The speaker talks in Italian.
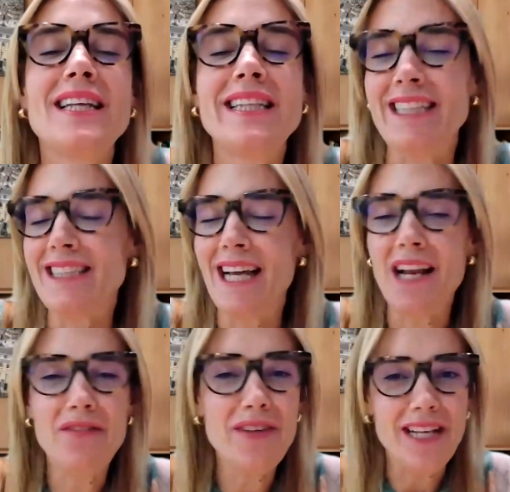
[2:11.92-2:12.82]
Niente,
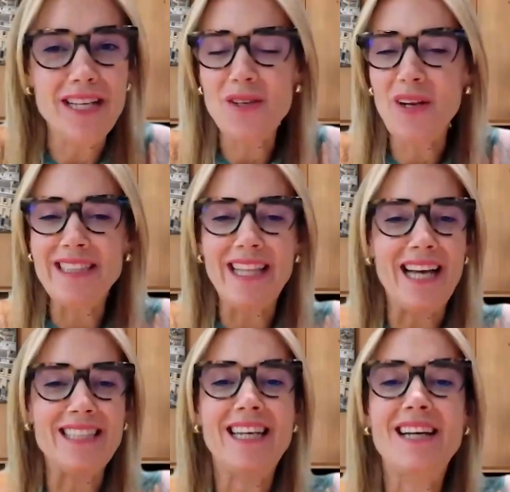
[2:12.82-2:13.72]
alla fine sono
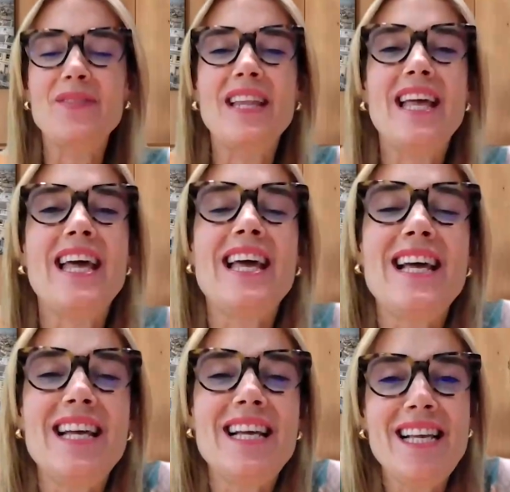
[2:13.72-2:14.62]
andata
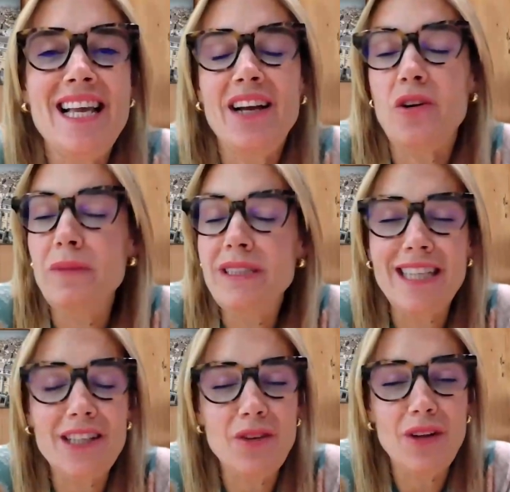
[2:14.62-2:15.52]
e ho
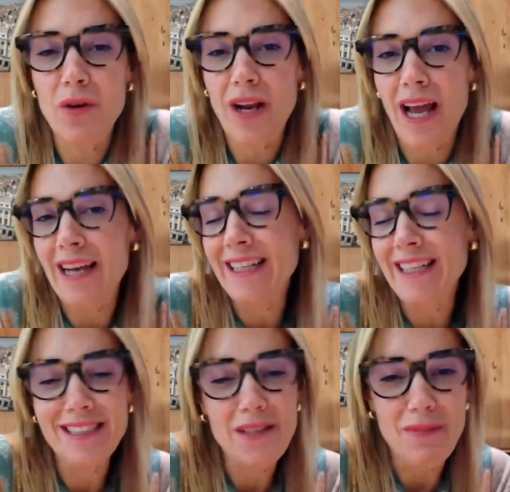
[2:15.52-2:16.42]
cominciato a lavorare,
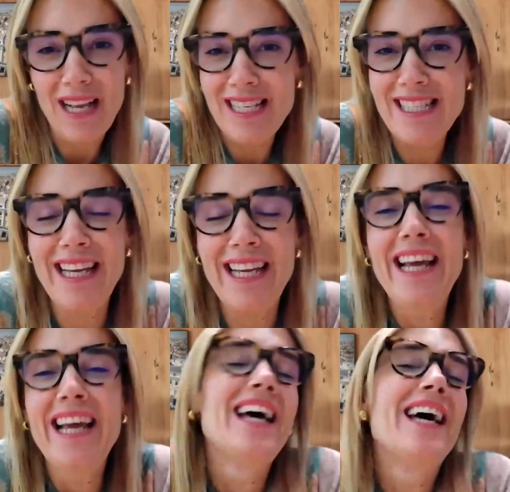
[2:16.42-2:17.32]
niente
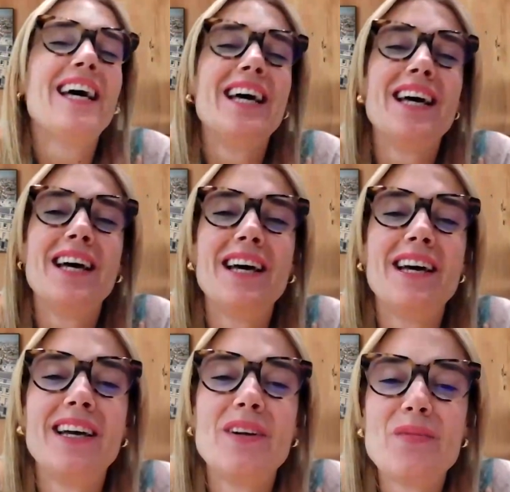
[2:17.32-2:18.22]
master,
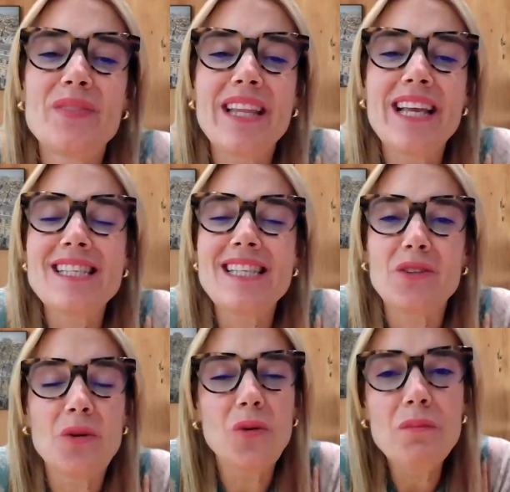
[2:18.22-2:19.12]
eh, è
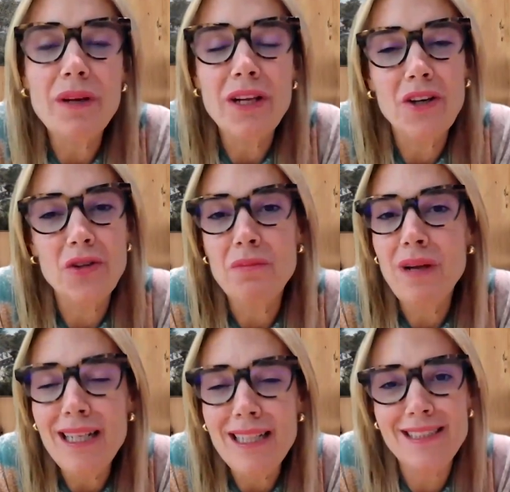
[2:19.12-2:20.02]
stato un periodo
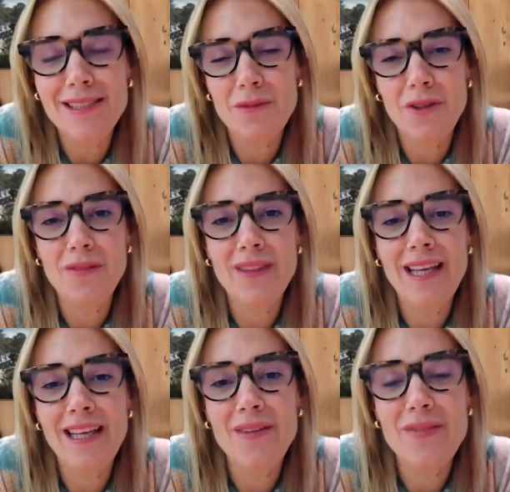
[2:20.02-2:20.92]
bellissimo
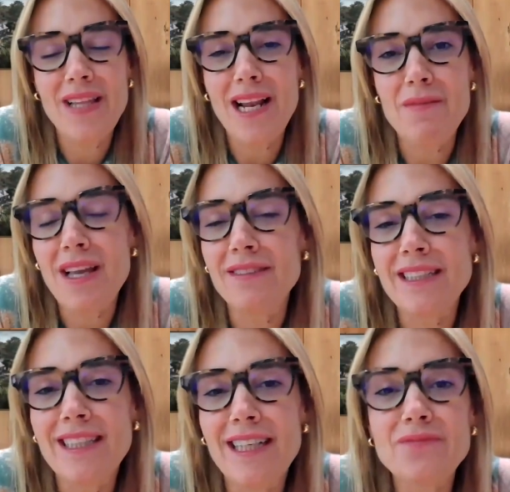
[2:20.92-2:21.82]
de, della mia
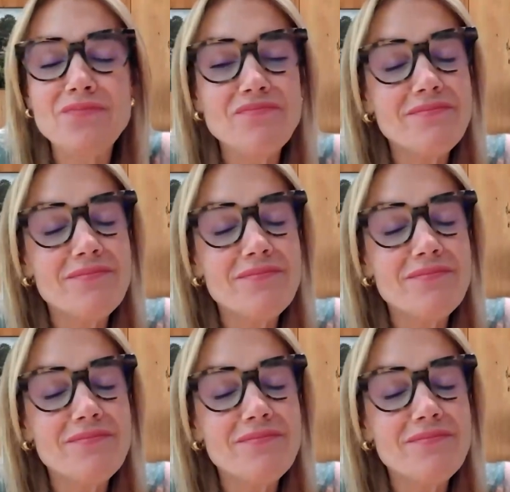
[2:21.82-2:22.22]
vita